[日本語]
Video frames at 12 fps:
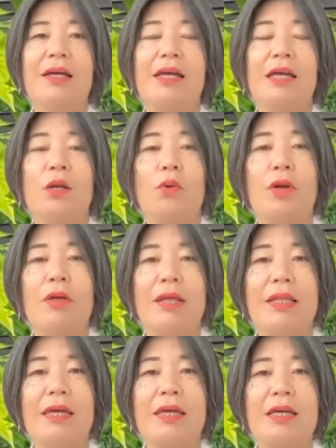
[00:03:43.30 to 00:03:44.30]
えこれは
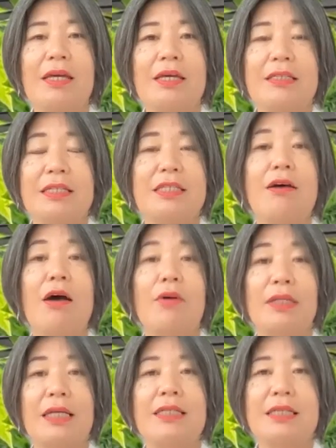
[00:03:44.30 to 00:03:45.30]
ね、実は
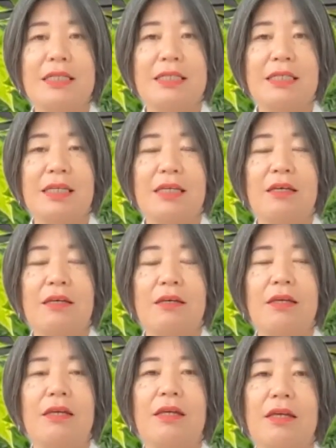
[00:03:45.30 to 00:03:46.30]
私たち、
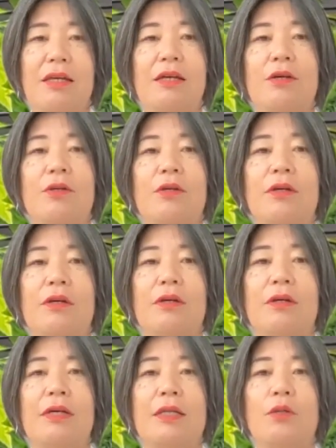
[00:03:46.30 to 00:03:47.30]
え
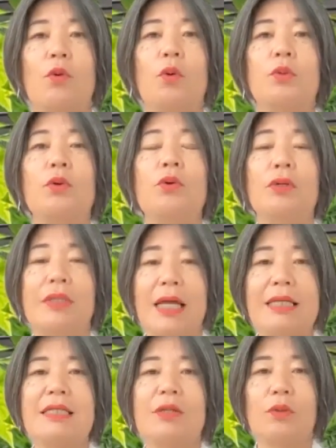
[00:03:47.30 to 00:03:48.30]
えっと、音を出
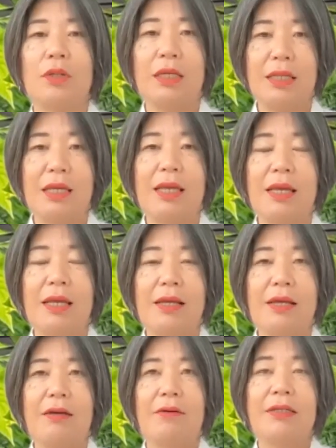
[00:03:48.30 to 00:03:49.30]
した時に、
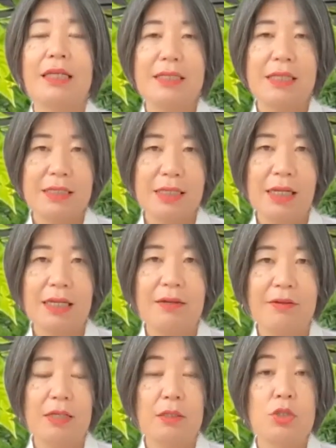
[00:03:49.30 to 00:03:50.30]
私たちだけでは
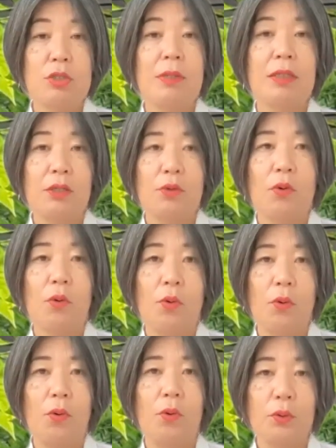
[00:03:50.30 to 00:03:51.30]
なくて全ての
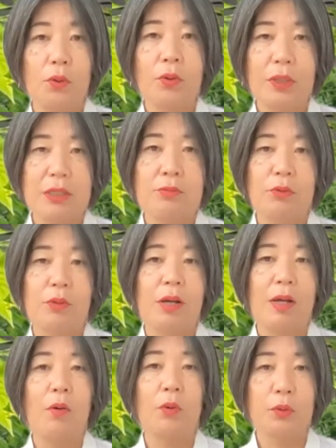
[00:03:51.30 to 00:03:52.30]
音を出すもの
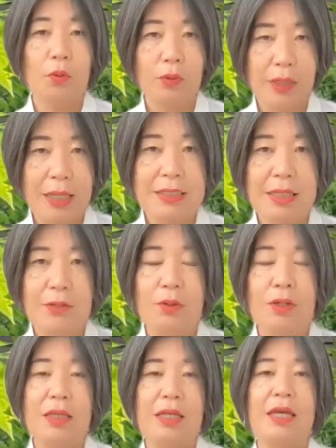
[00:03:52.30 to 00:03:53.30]
が音を出した
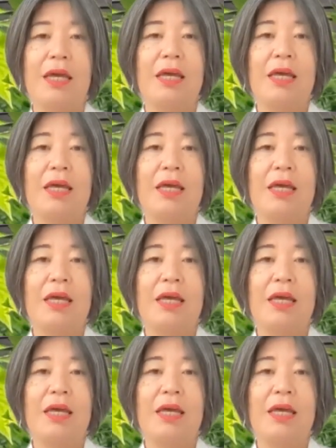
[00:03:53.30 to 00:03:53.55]
時に